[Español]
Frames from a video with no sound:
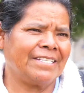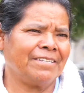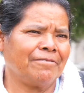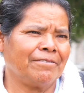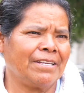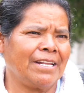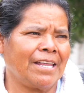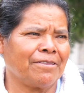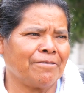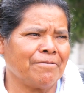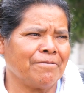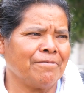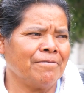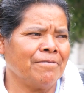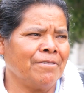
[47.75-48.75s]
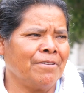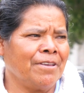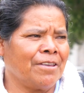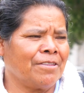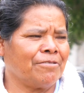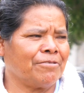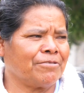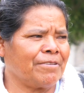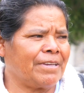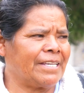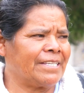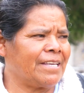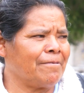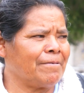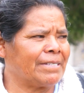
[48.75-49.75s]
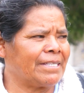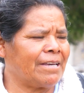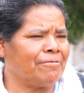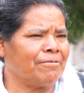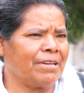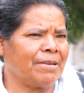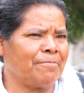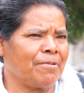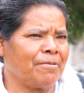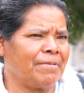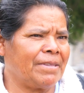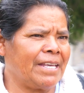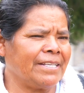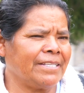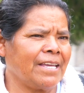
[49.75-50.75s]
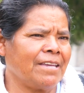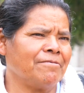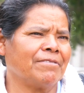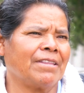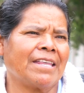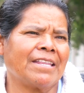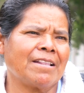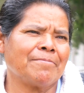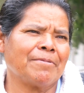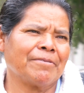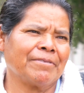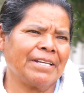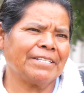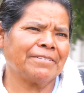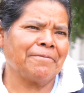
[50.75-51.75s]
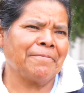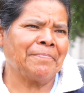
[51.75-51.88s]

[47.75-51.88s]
Isidro Tilantongo. Dos ollas de agua están una en Providencia y una en El Progreso.